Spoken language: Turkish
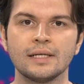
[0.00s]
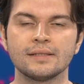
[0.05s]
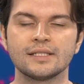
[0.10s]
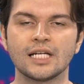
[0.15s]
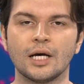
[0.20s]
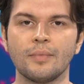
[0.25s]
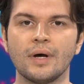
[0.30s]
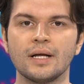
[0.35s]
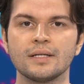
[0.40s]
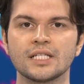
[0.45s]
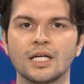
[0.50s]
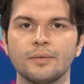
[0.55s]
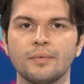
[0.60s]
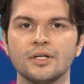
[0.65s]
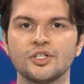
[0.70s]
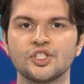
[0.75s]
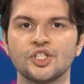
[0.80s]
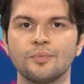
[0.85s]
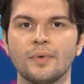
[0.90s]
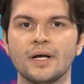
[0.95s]
Zaman
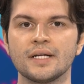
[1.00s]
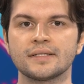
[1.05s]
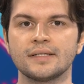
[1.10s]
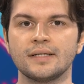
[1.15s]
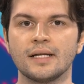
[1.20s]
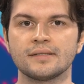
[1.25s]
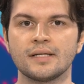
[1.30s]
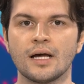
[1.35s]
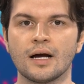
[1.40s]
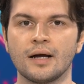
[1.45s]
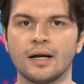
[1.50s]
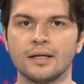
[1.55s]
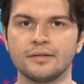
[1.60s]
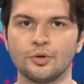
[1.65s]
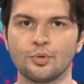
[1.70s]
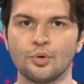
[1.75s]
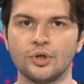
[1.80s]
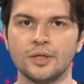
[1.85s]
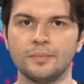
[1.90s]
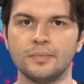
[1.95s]
zaman Şimanski de sağ
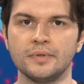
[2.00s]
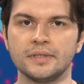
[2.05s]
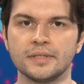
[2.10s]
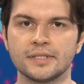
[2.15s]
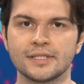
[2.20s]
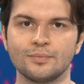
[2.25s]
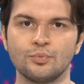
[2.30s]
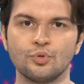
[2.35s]
kanatta görebiliriz.